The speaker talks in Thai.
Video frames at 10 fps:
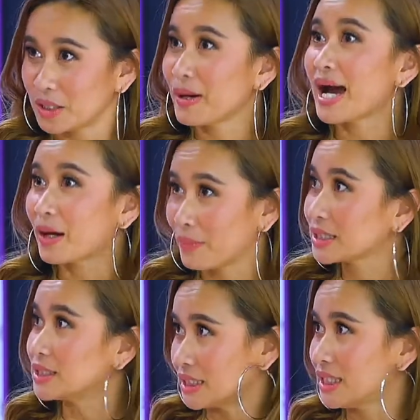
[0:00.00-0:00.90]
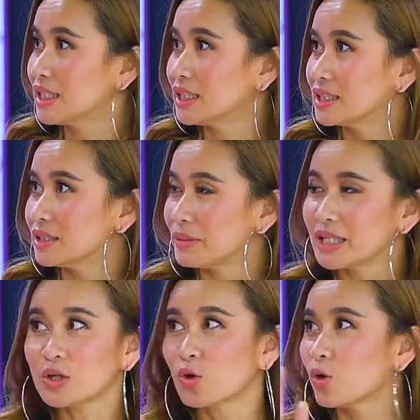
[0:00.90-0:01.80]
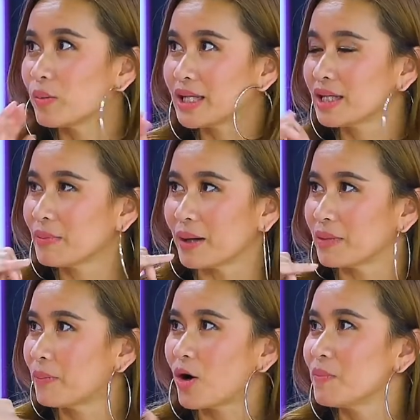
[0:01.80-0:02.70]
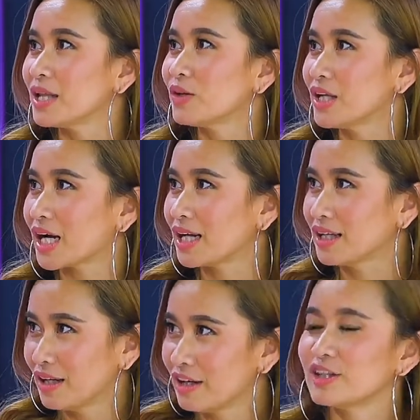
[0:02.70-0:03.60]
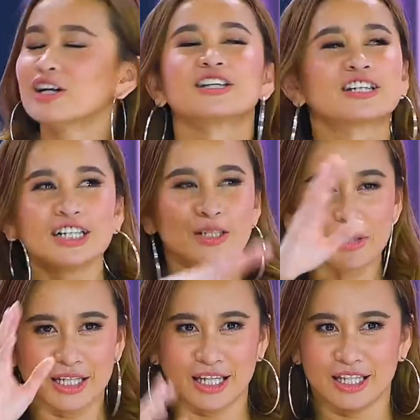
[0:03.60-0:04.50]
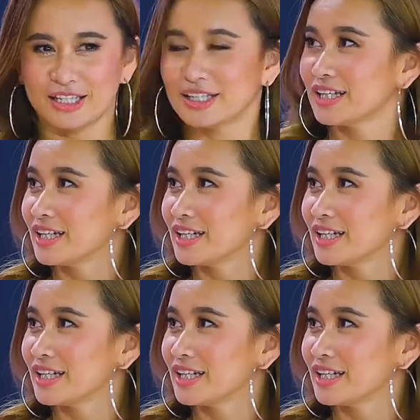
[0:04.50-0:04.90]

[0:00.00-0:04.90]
คือมามาถึงที่เลย ไม่ได้โทรไม่ได้แบบอพอยเมนต์ด้วยนะคะ เดินเดินขึ้นมาลยคือ